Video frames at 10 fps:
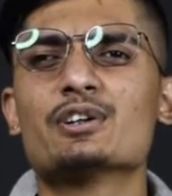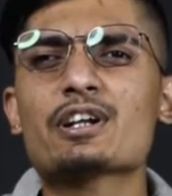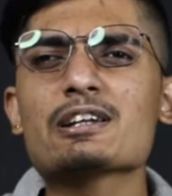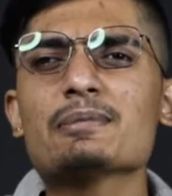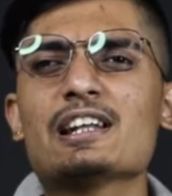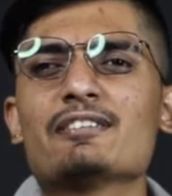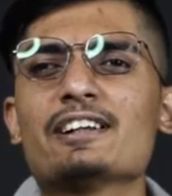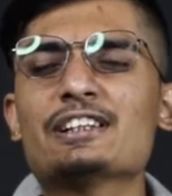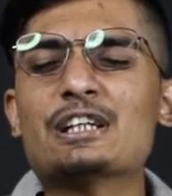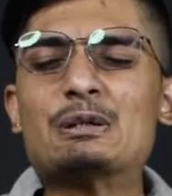Dream
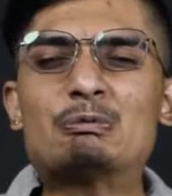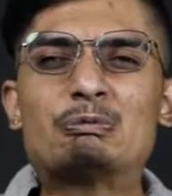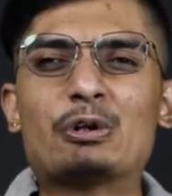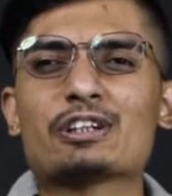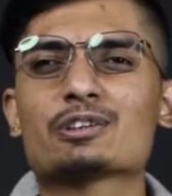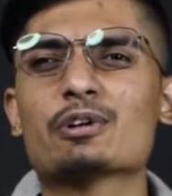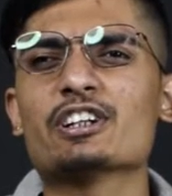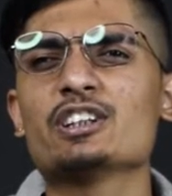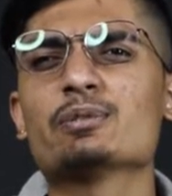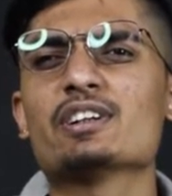11 team for the
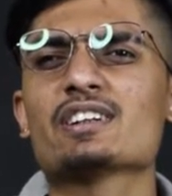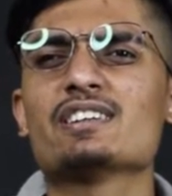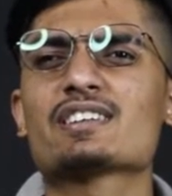2020